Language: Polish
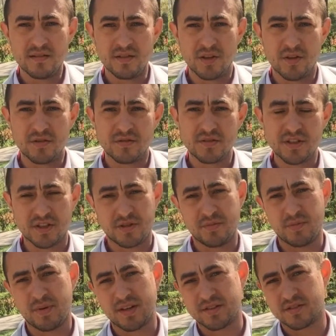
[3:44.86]
No, cieszy
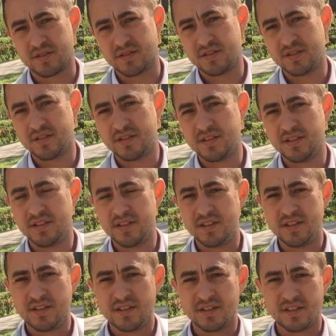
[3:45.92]
mnie bardzo,
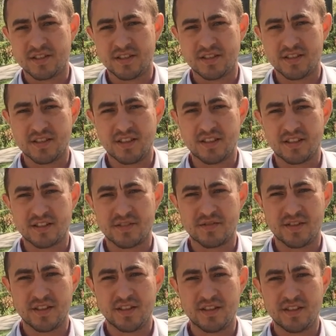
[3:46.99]
że jesteście
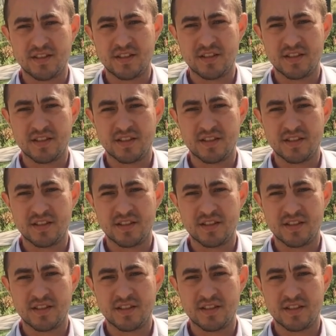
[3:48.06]
zainteresowani